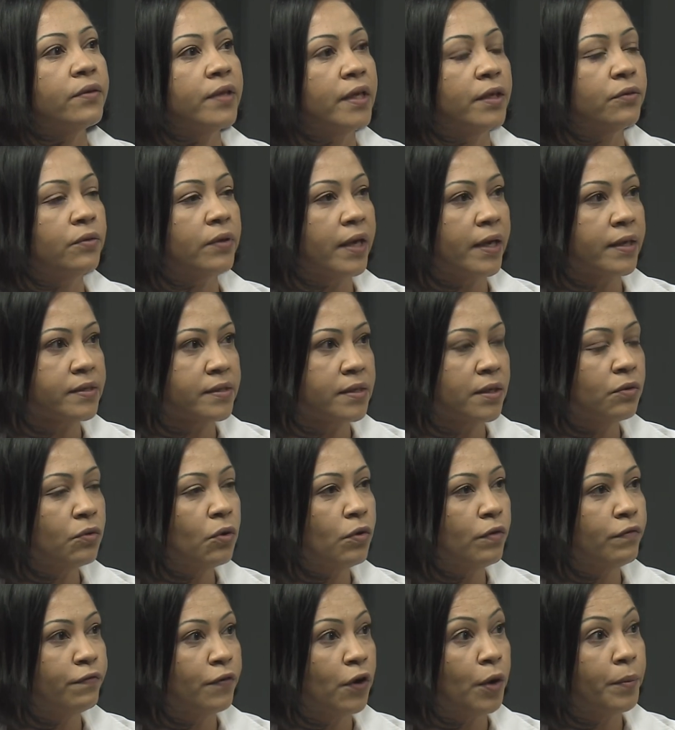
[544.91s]
da Educação,
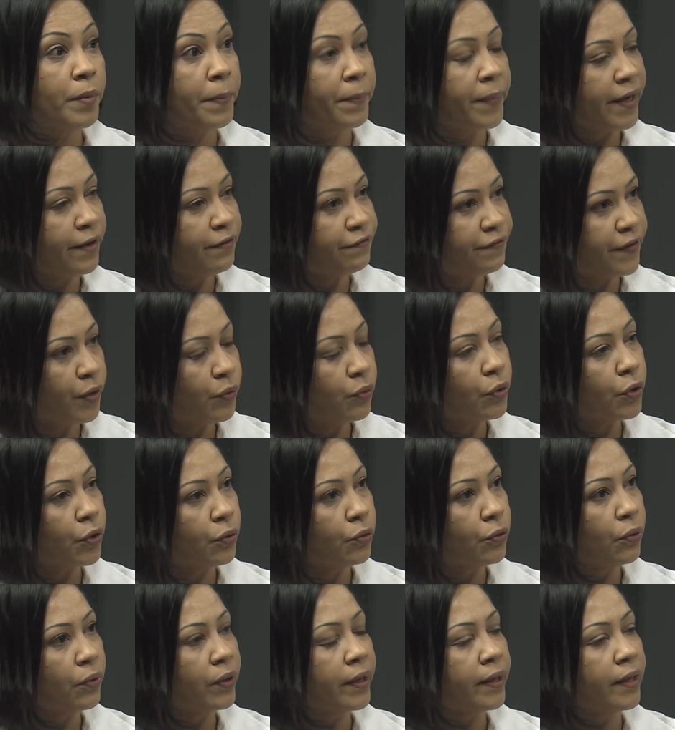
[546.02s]
conforme prevê o
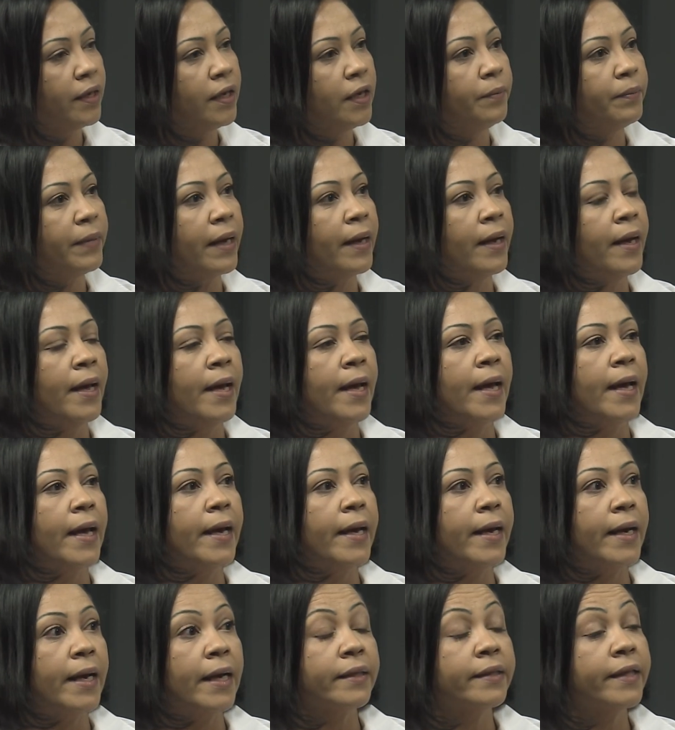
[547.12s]
cronograma,
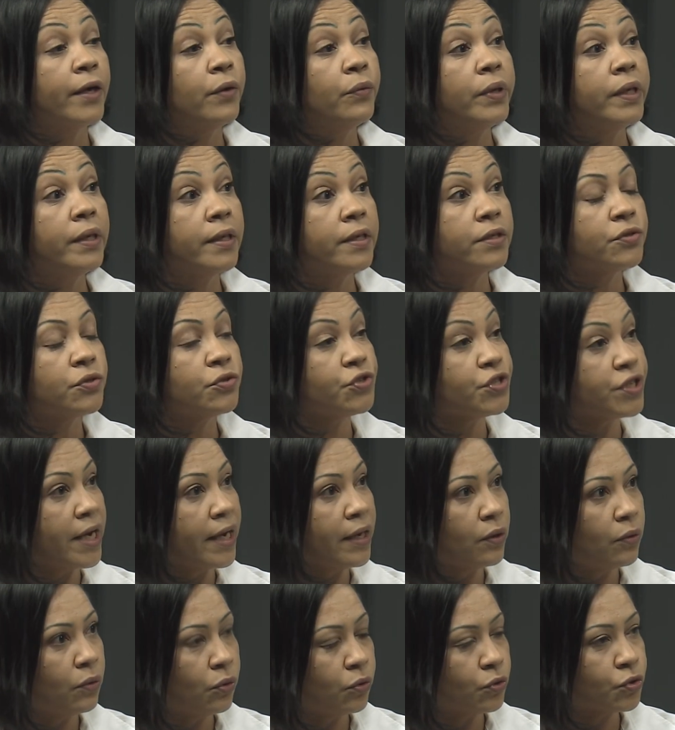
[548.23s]
é, até o início de
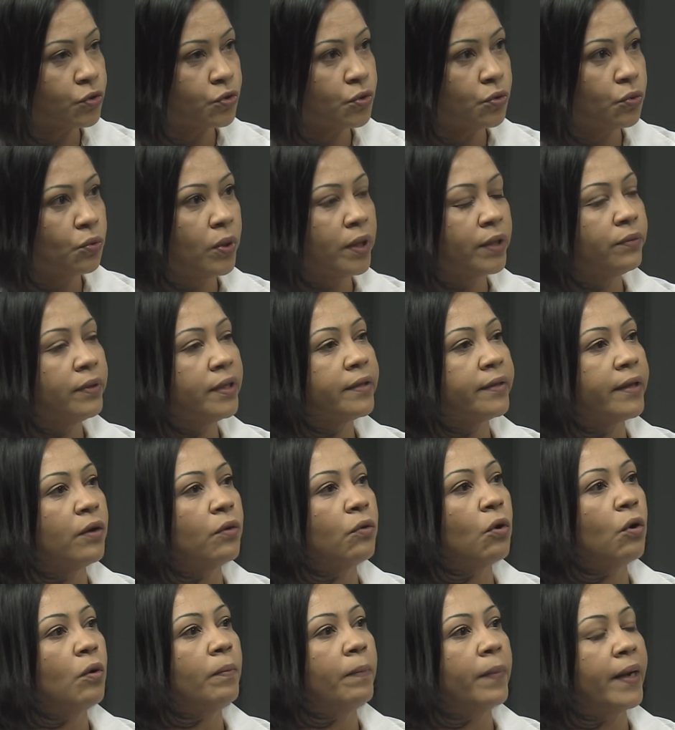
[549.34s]
agosto, quando então
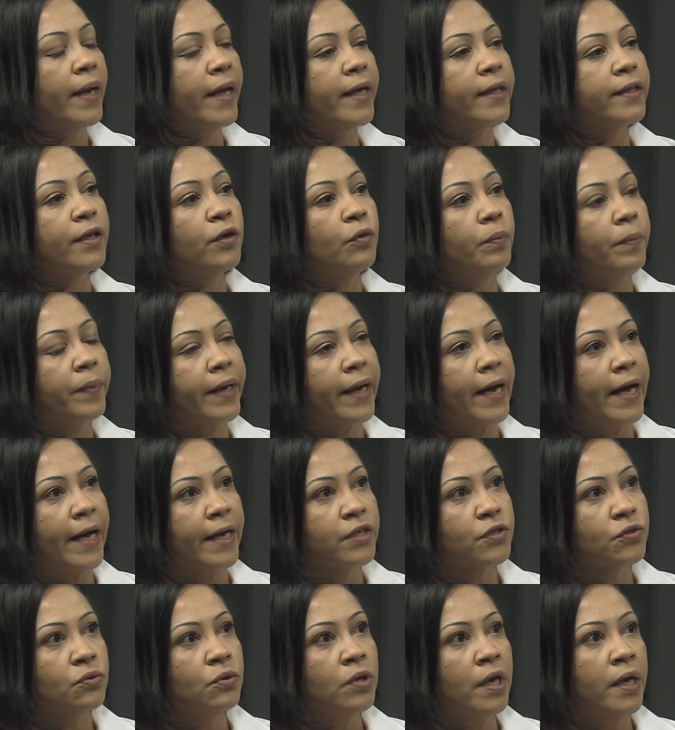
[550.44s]
completa o
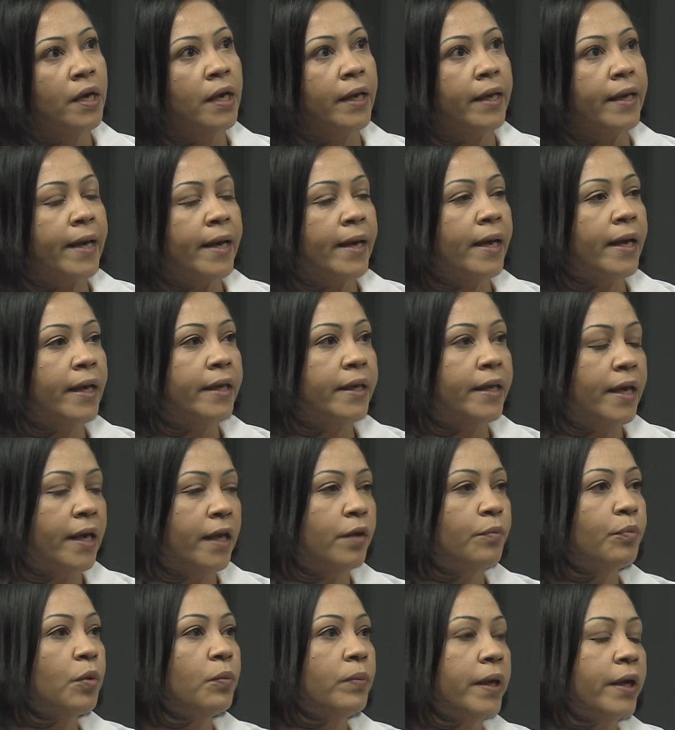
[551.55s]
prazo é, que
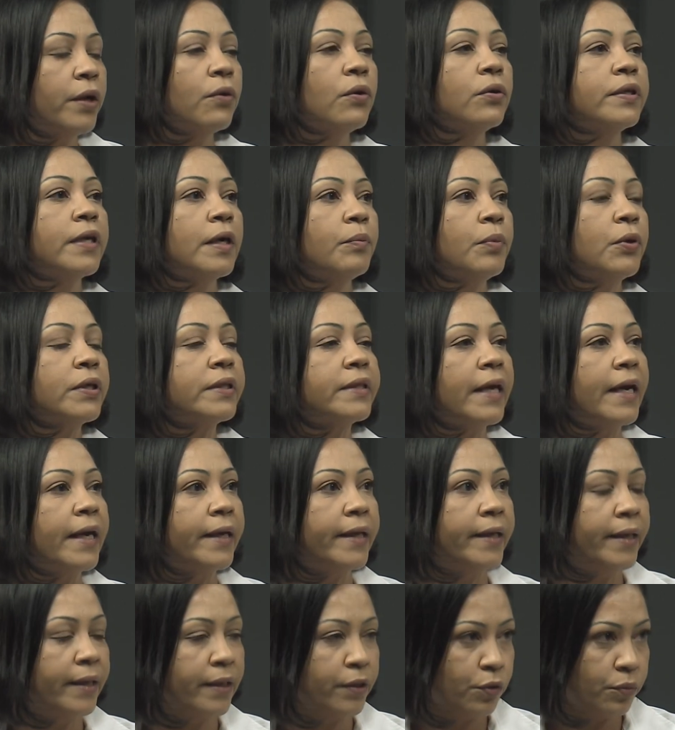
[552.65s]
ele publicou na
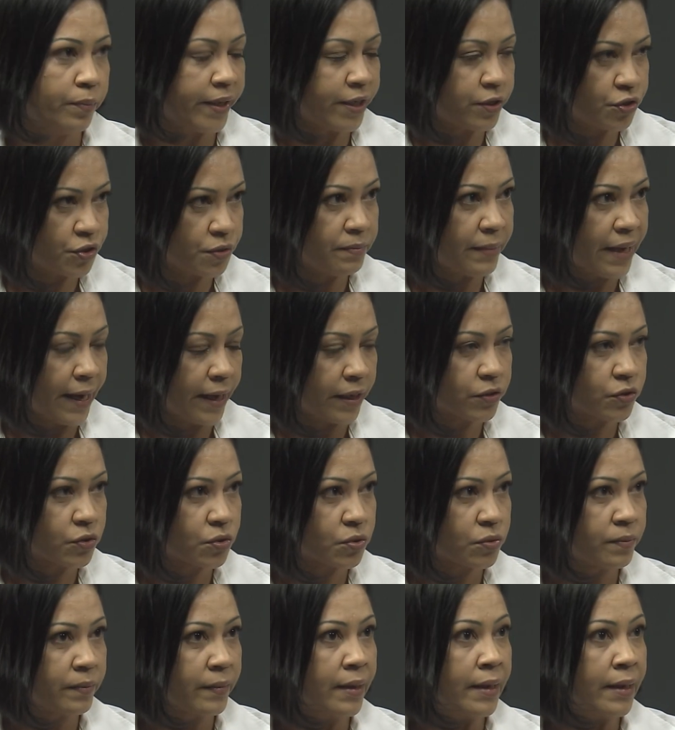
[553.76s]
portaria no mês de março.